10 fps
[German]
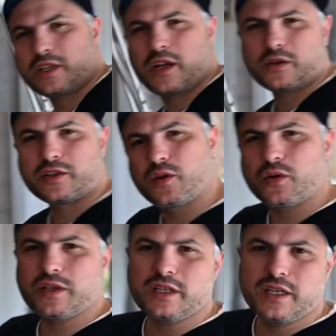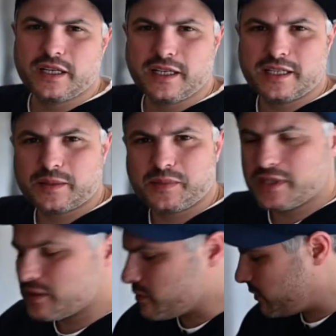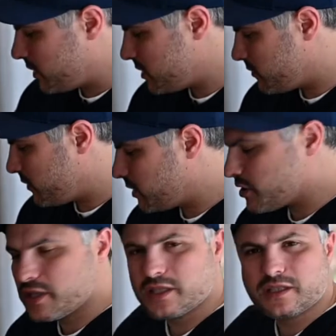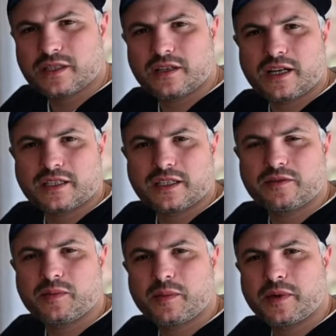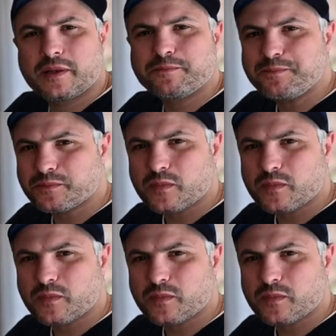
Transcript: dann auch in neu. Ich habe hier so richtig Vintage-Kisten, die lagen irgendwie bei meinem